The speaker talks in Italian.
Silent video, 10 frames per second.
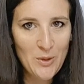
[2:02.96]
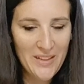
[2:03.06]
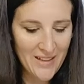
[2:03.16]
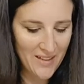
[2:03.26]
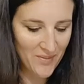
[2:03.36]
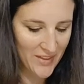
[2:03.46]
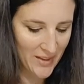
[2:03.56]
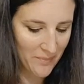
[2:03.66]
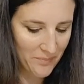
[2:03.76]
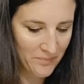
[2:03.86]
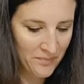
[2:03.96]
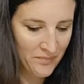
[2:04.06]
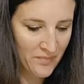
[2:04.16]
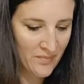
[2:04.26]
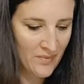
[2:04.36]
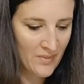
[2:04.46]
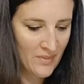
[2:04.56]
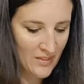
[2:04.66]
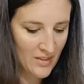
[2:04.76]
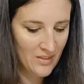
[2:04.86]
elegante
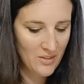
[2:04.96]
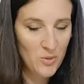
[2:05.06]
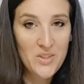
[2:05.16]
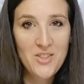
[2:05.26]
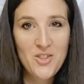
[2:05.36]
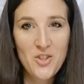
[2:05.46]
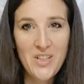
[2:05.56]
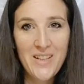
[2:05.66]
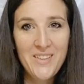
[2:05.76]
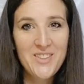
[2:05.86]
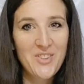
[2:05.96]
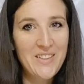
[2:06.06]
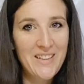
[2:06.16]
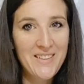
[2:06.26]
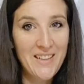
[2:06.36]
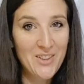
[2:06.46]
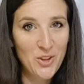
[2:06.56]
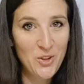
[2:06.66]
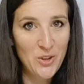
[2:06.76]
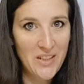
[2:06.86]
questi gioielli sono adatti ad
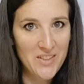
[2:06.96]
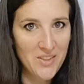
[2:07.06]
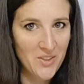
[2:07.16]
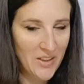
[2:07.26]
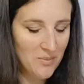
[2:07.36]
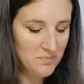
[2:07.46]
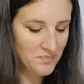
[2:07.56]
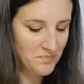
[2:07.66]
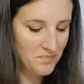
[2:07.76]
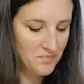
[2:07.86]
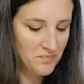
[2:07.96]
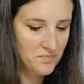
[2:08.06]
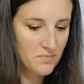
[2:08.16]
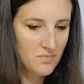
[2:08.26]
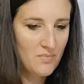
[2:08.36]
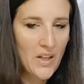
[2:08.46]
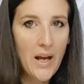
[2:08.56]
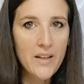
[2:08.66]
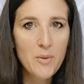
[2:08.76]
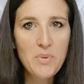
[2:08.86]
ogni occasione,
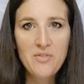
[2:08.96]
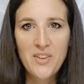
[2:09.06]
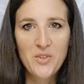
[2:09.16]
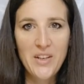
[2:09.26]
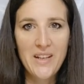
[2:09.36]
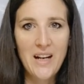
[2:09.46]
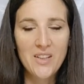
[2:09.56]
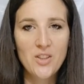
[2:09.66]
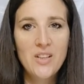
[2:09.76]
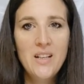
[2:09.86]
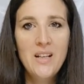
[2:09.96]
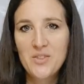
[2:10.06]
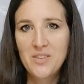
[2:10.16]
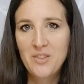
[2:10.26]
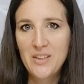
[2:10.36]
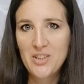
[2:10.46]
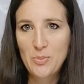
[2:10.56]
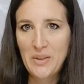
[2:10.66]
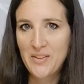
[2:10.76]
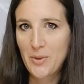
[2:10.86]
anche per fare un regalo, se volete
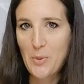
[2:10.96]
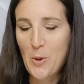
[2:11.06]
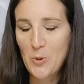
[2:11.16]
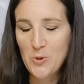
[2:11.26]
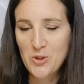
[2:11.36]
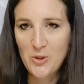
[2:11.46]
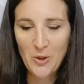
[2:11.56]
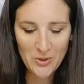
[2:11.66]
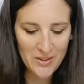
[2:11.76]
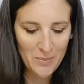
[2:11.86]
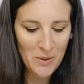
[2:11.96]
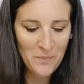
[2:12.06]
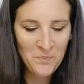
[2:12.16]
spendere poco sono ottimi.